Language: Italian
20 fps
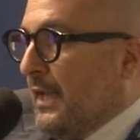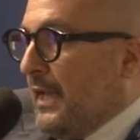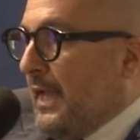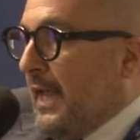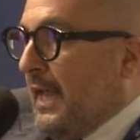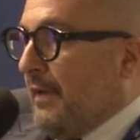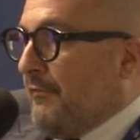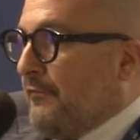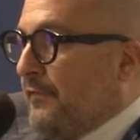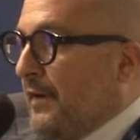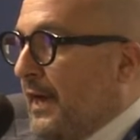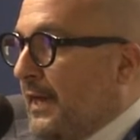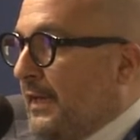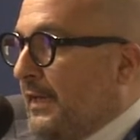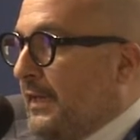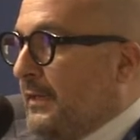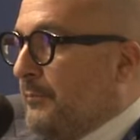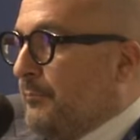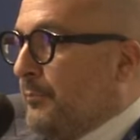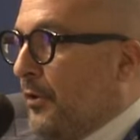e
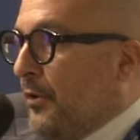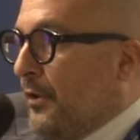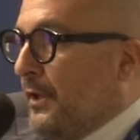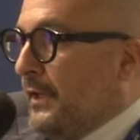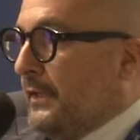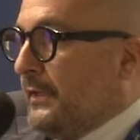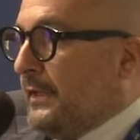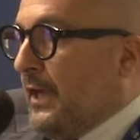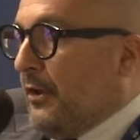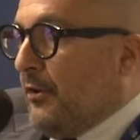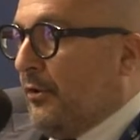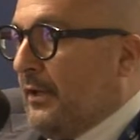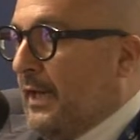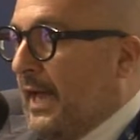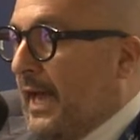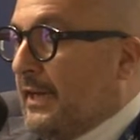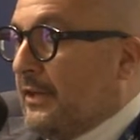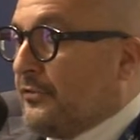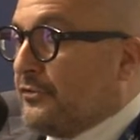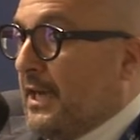farli poi decollare,